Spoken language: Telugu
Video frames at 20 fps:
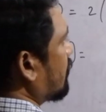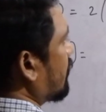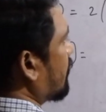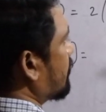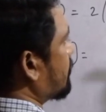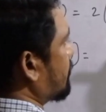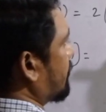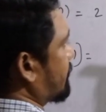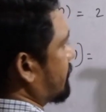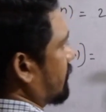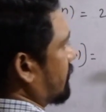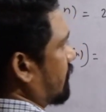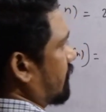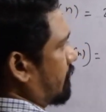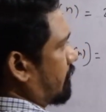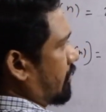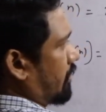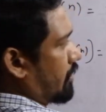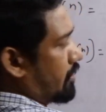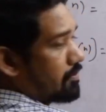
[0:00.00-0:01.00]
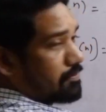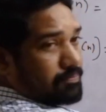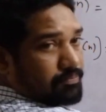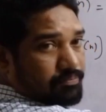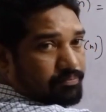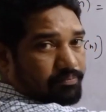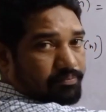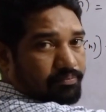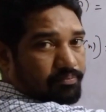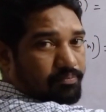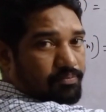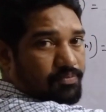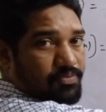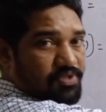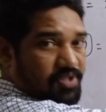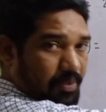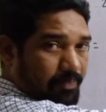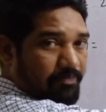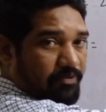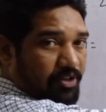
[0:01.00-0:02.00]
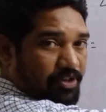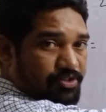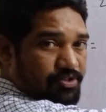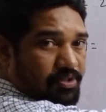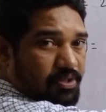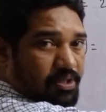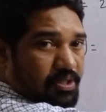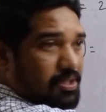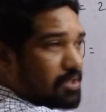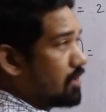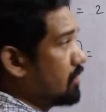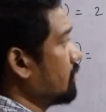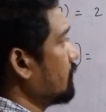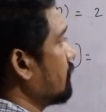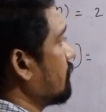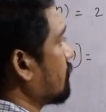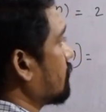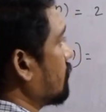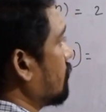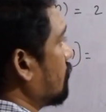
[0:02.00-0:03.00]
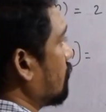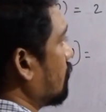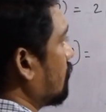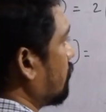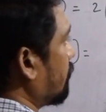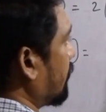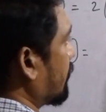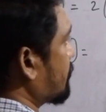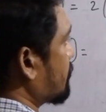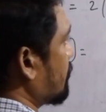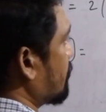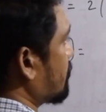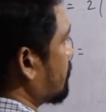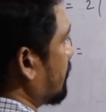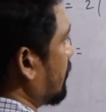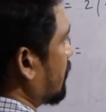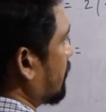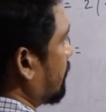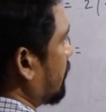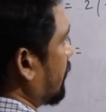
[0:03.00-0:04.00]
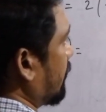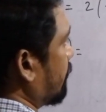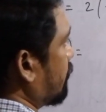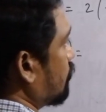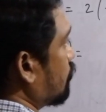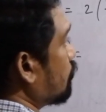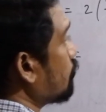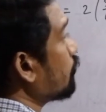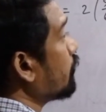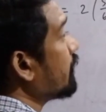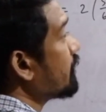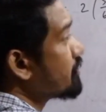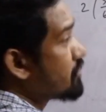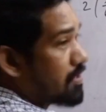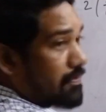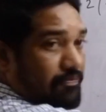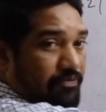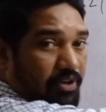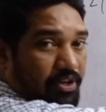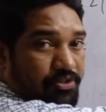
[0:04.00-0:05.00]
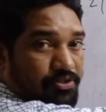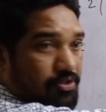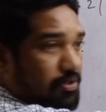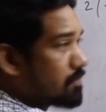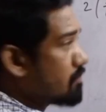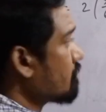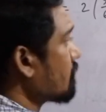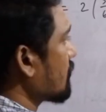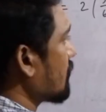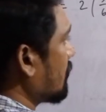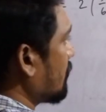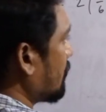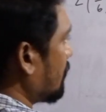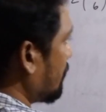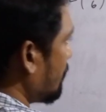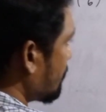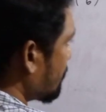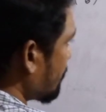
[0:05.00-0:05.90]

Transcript: ఇండికేట్ చేస్తుంది అనమాట స్టెప్ ఫంక్షన్ కదా ద హోల్ ఫంక్షన్ ఈజ్ మల్టిప్లైడ్ విత్ యూనిట్ స్టెప్ ఫంక్షన్ ఈ